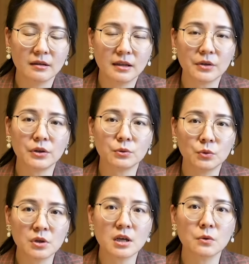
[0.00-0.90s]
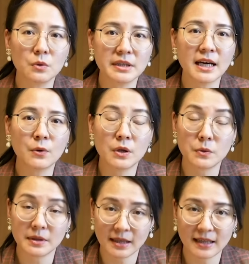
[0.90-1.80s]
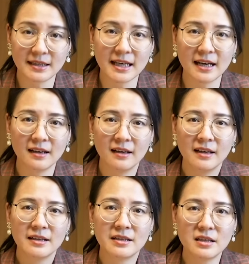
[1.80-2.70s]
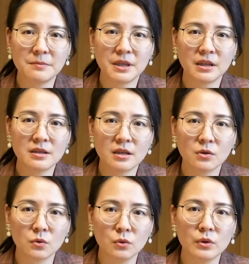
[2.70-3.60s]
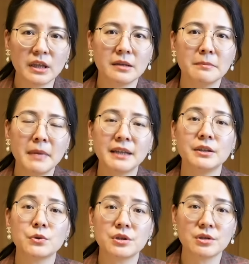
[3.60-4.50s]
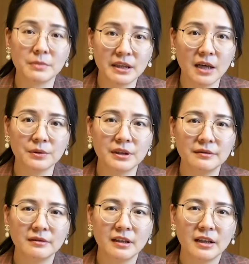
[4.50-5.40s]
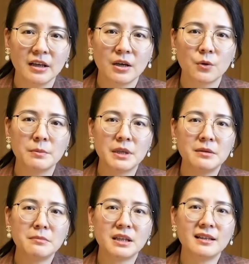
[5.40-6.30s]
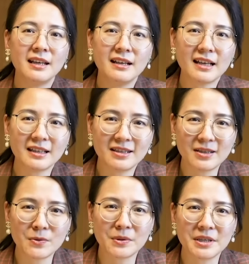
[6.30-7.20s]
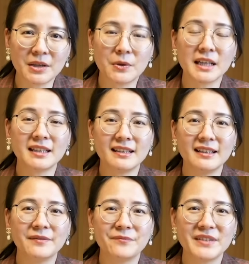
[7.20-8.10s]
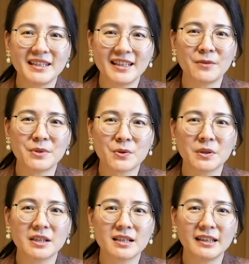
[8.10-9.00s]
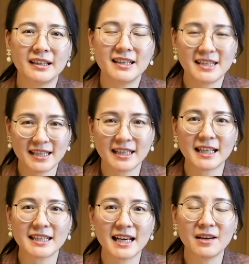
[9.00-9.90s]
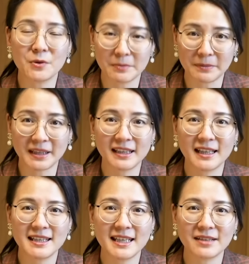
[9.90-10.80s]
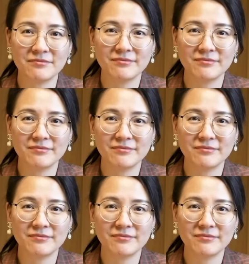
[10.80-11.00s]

到底有多少国家会去参加？习近平这个葫芦里卖的又是什么药呢？ 我们明天来继续这个话题，今天我们就说到这里，谢谢大家，我们明天见。